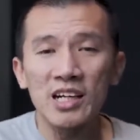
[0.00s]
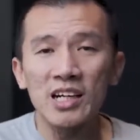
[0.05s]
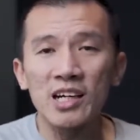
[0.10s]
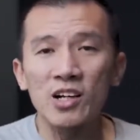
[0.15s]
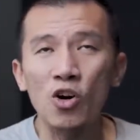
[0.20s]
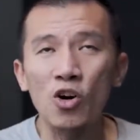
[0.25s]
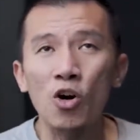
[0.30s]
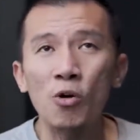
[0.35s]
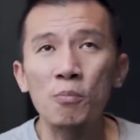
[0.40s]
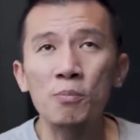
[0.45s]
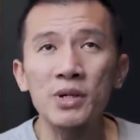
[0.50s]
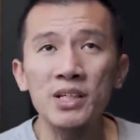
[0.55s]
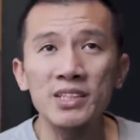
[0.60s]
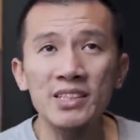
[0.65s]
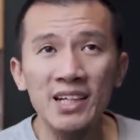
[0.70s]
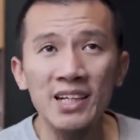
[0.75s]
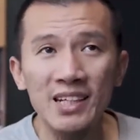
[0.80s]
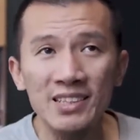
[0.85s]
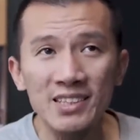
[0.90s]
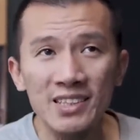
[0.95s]
kok
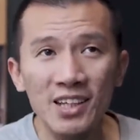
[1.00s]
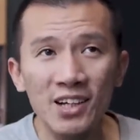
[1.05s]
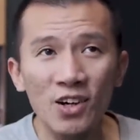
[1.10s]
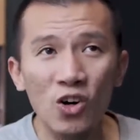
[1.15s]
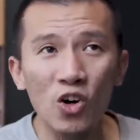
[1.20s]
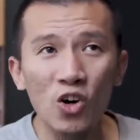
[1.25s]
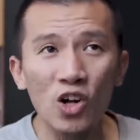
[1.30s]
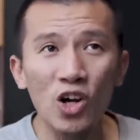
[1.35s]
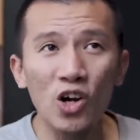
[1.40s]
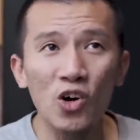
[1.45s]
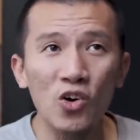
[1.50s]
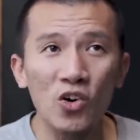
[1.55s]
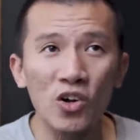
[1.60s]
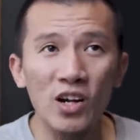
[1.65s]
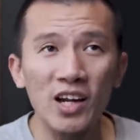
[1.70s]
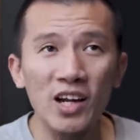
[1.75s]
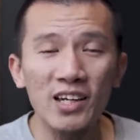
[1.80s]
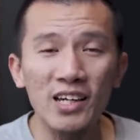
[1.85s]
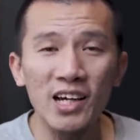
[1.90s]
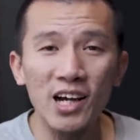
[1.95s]
bisa sih
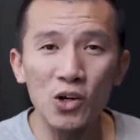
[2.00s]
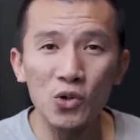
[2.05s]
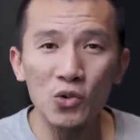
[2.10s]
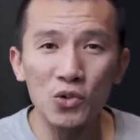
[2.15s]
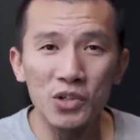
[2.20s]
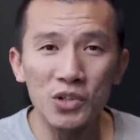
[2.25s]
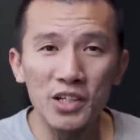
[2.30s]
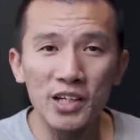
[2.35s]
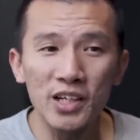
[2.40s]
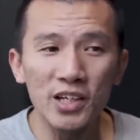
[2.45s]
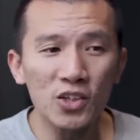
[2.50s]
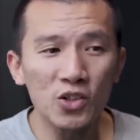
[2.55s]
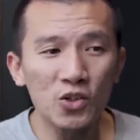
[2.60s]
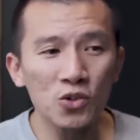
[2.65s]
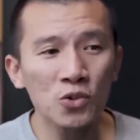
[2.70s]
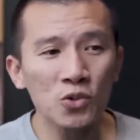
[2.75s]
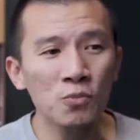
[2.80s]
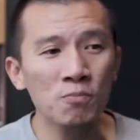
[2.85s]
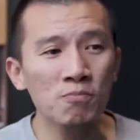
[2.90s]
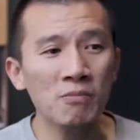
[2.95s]
orang-orang Yahudi
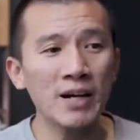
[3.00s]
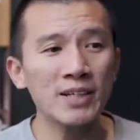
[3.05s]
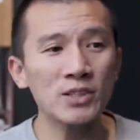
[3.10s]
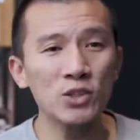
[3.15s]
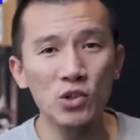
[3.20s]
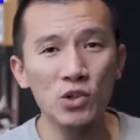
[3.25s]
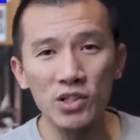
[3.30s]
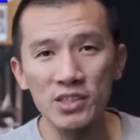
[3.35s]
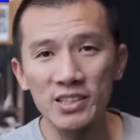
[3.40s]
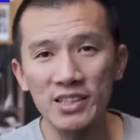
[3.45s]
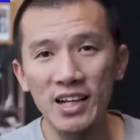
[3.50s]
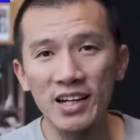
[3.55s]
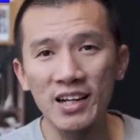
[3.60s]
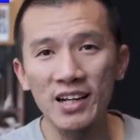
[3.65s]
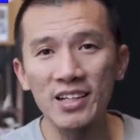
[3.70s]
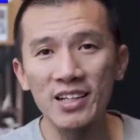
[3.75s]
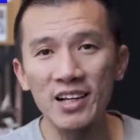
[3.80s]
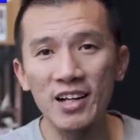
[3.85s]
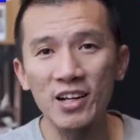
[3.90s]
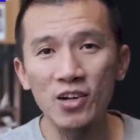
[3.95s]
itu masuk ke
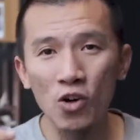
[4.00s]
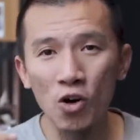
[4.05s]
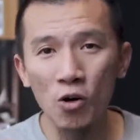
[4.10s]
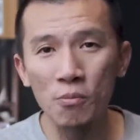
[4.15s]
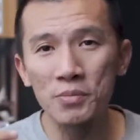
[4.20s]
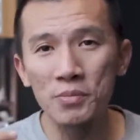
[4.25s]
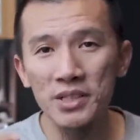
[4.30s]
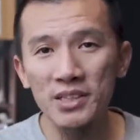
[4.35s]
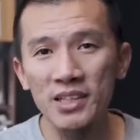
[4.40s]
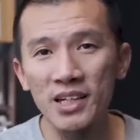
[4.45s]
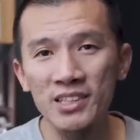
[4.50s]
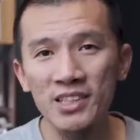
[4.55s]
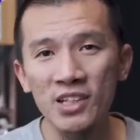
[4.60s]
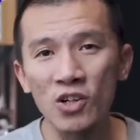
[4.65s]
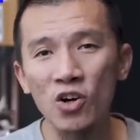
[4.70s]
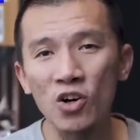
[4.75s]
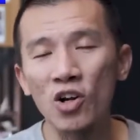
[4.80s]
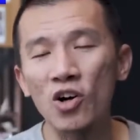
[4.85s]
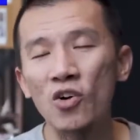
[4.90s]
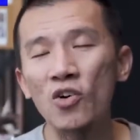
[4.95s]
sana dan kok bisa sih
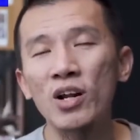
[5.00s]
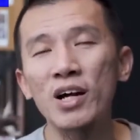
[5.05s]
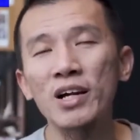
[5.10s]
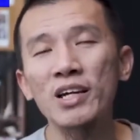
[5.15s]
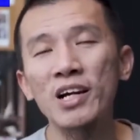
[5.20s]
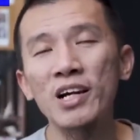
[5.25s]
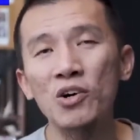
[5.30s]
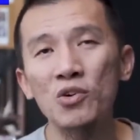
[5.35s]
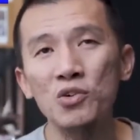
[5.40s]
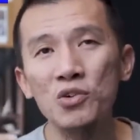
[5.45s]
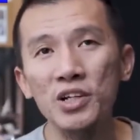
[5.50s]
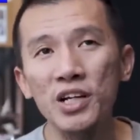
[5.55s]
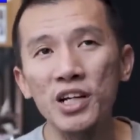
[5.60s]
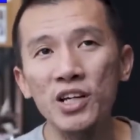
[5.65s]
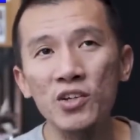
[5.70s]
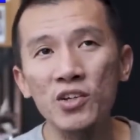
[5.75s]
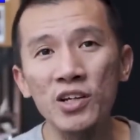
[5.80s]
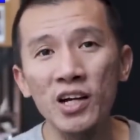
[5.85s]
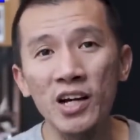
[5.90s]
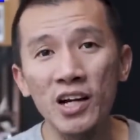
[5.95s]
orang-orang
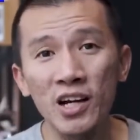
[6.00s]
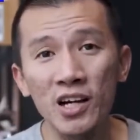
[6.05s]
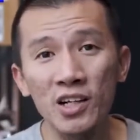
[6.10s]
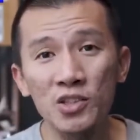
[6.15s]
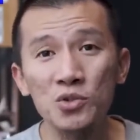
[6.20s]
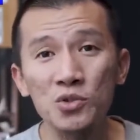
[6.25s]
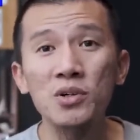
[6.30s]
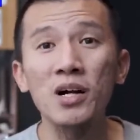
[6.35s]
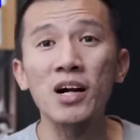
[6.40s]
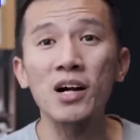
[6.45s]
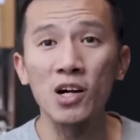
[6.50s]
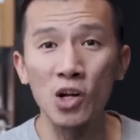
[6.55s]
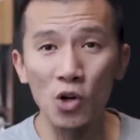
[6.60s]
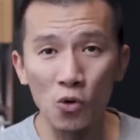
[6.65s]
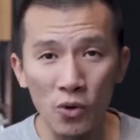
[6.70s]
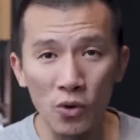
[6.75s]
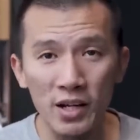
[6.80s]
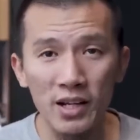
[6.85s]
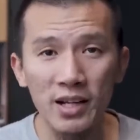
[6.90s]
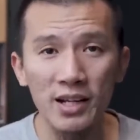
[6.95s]
Yahudi itu ya juga
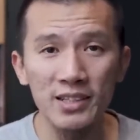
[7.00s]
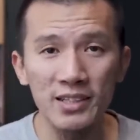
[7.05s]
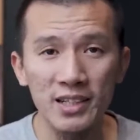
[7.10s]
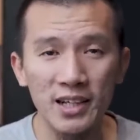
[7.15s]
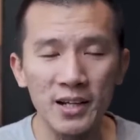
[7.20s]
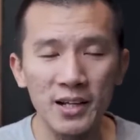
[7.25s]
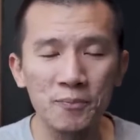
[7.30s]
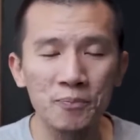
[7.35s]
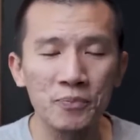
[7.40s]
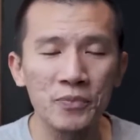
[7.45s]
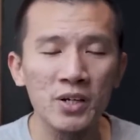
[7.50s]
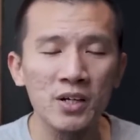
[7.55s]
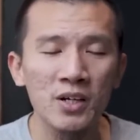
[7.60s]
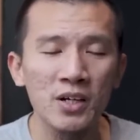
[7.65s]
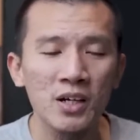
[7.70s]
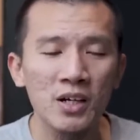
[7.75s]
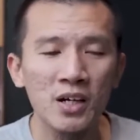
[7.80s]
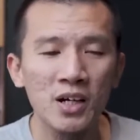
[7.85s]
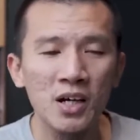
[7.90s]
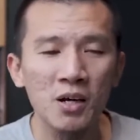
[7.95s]
keluar dari sana.
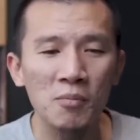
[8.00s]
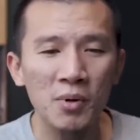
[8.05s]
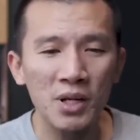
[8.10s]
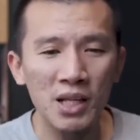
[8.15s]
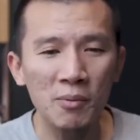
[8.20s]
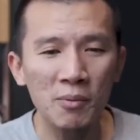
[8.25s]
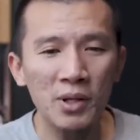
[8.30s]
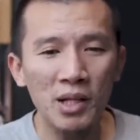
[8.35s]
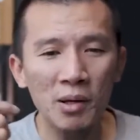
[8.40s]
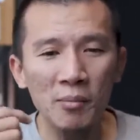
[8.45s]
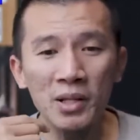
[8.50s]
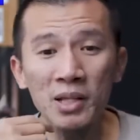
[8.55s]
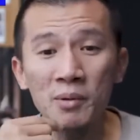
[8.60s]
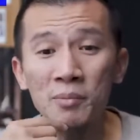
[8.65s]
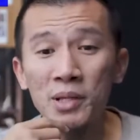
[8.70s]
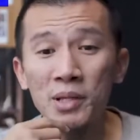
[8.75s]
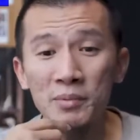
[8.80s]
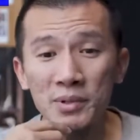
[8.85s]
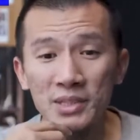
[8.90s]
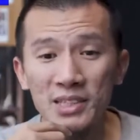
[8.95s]
Pertama-tama
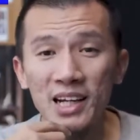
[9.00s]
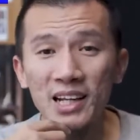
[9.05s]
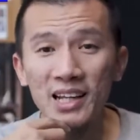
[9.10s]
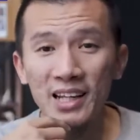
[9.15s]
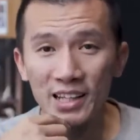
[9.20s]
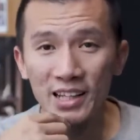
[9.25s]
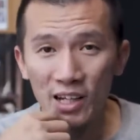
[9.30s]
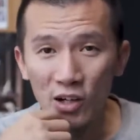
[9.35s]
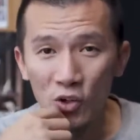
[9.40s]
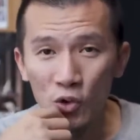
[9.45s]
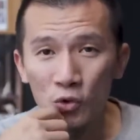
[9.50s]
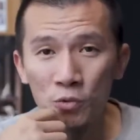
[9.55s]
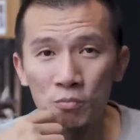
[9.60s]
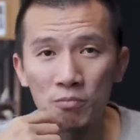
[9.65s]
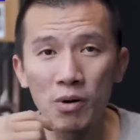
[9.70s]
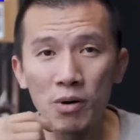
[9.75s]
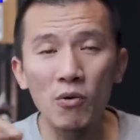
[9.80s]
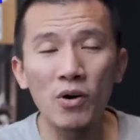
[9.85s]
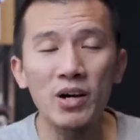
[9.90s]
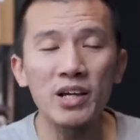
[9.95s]
teman-teman sekalian tahu
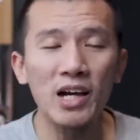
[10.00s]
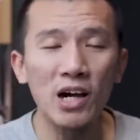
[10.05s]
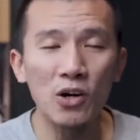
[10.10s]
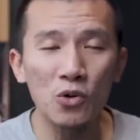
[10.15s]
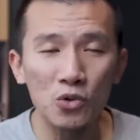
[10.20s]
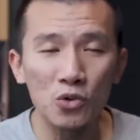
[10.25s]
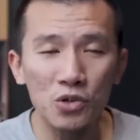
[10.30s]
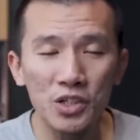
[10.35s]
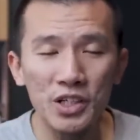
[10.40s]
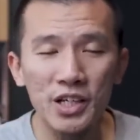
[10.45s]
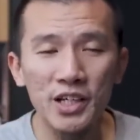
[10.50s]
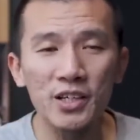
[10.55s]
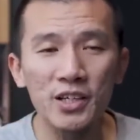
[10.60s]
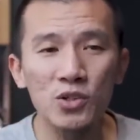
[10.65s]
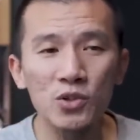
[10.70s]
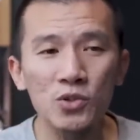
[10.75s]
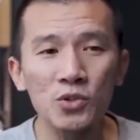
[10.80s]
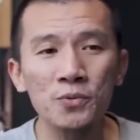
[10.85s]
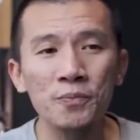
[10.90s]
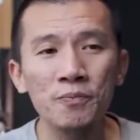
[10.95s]
bahwa Yahudi
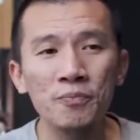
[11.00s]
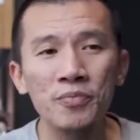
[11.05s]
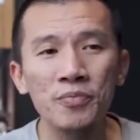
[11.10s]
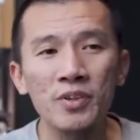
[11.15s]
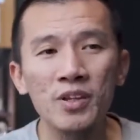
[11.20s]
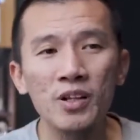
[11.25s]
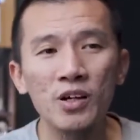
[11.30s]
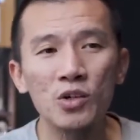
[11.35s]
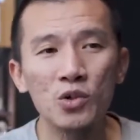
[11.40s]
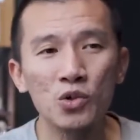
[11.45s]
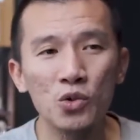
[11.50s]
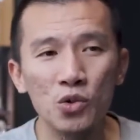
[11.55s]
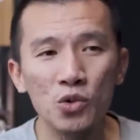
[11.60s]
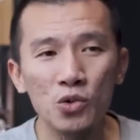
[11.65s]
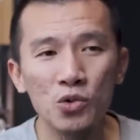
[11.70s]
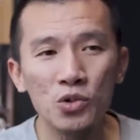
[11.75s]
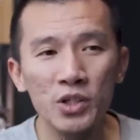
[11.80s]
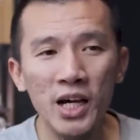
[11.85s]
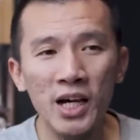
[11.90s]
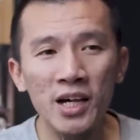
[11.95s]
itu
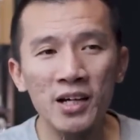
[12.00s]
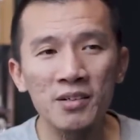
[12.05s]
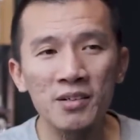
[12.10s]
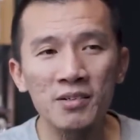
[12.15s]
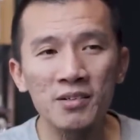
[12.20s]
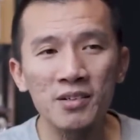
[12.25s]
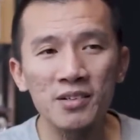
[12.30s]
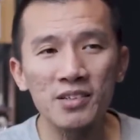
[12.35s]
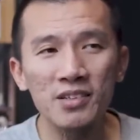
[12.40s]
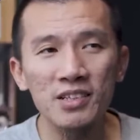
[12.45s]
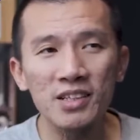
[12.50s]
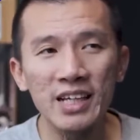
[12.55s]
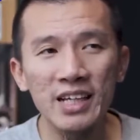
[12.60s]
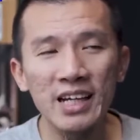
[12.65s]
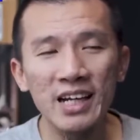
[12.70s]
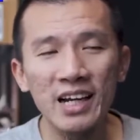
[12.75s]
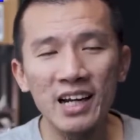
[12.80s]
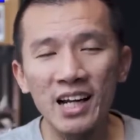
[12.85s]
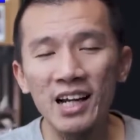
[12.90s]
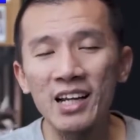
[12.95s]
dulunya
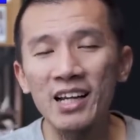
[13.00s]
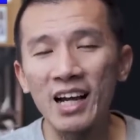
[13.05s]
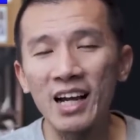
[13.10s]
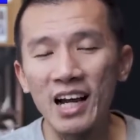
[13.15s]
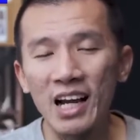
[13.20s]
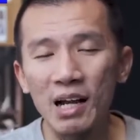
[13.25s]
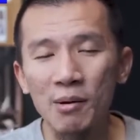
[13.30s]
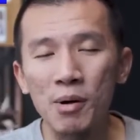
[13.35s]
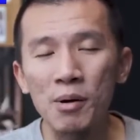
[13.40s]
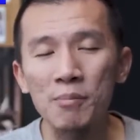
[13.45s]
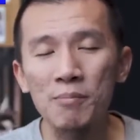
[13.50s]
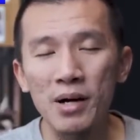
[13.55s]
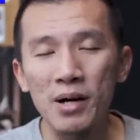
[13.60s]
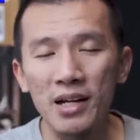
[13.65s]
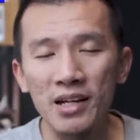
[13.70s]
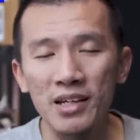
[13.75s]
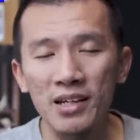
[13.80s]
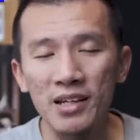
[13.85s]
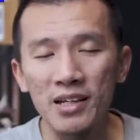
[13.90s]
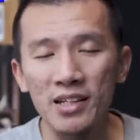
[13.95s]
dikenal dengan nama
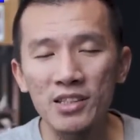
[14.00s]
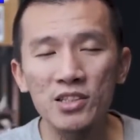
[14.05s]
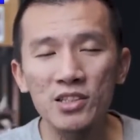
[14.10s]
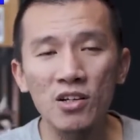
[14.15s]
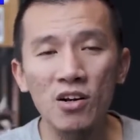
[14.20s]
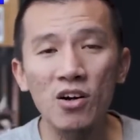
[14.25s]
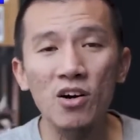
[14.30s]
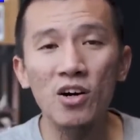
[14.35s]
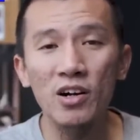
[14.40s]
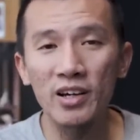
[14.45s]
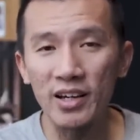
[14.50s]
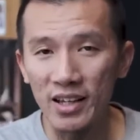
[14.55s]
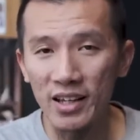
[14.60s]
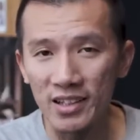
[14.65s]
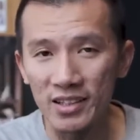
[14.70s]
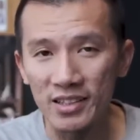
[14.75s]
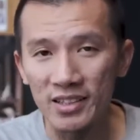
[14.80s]
Bani Israel.